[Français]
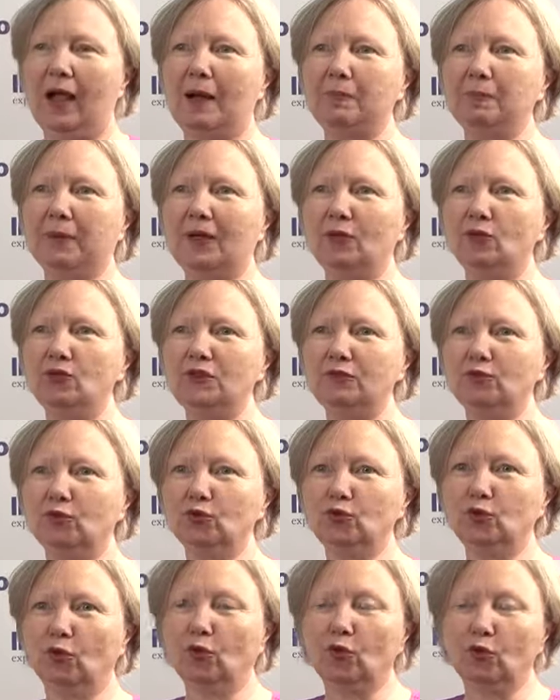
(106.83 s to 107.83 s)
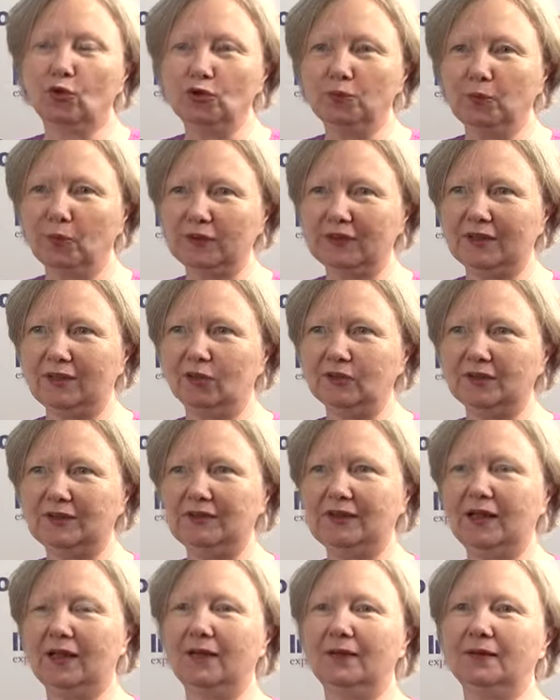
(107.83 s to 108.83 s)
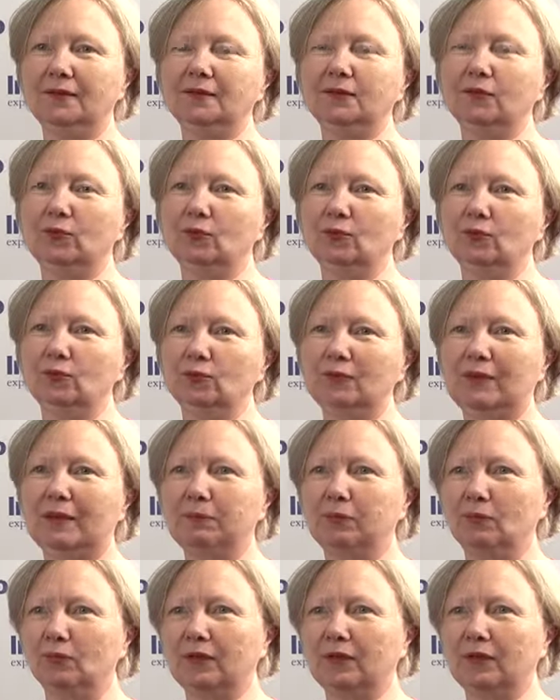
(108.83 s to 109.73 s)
Après, au niveau du recrutement des candidats, on,